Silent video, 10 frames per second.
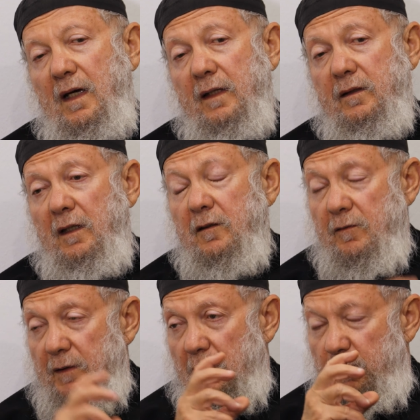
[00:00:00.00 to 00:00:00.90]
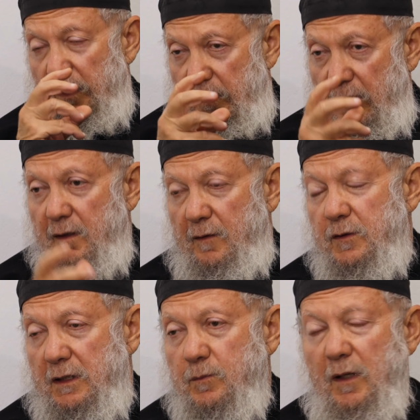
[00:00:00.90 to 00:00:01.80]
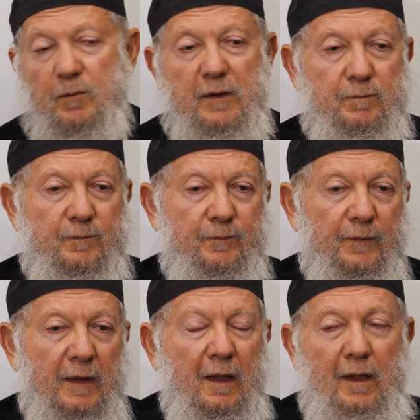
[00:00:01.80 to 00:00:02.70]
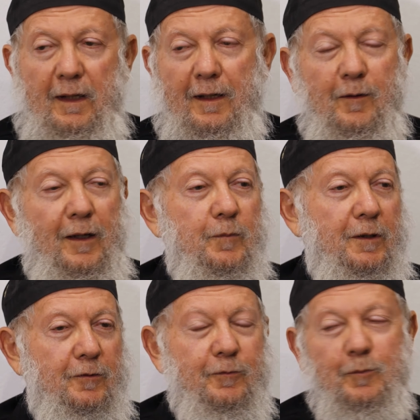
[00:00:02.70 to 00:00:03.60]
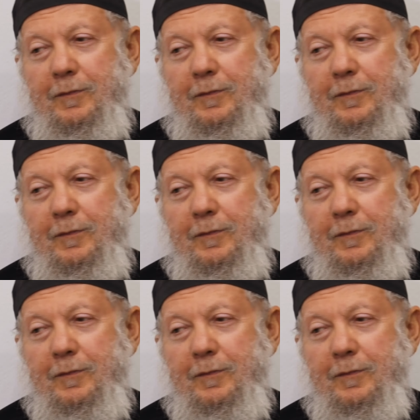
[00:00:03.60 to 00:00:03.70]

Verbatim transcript: اتنتف لربنا نفسي يسمع ربنا يعني الواحد بيشوف